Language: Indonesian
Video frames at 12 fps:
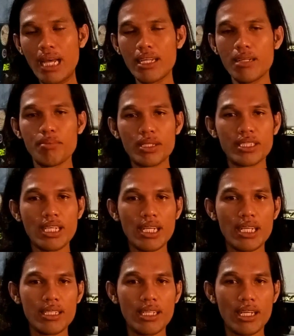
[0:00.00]
Aril
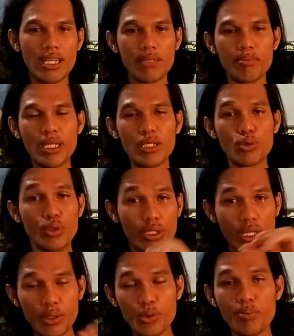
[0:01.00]
berjalan dengan mengikuti
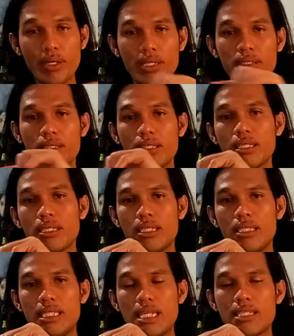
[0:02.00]
kehidupan,
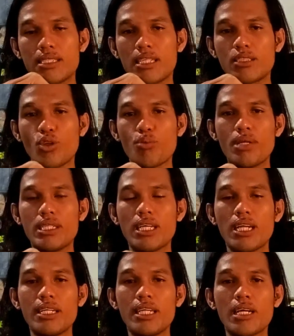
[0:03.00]
Dian Sastro
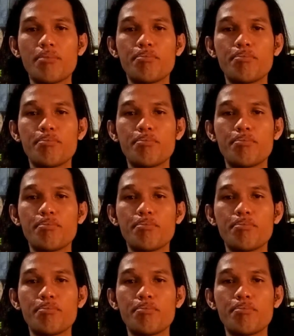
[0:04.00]
berjalan